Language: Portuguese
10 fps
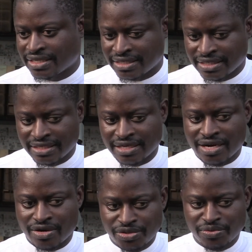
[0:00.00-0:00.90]
que
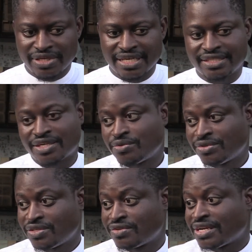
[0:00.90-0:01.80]
a Osso um dia
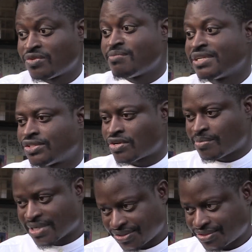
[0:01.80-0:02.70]
traduziram em algumas
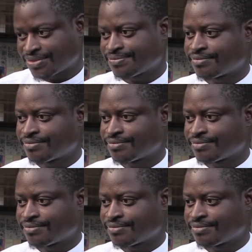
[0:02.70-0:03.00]
obras,